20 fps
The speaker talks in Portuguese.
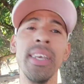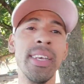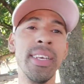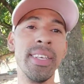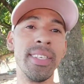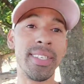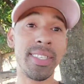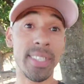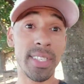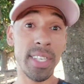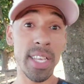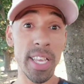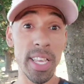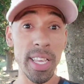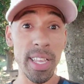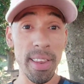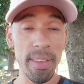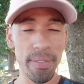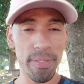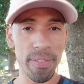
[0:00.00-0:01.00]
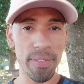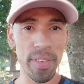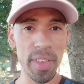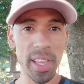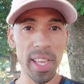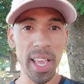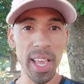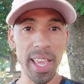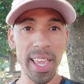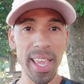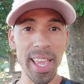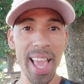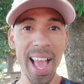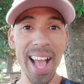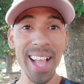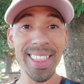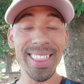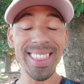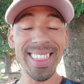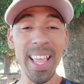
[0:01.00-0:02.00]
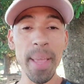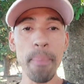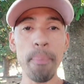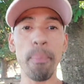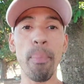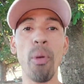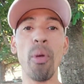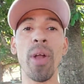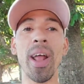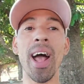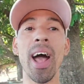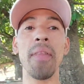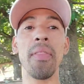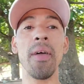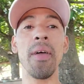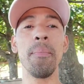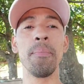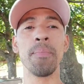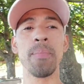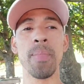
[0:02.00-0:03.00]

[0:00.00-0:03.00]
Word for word: significa que a temporada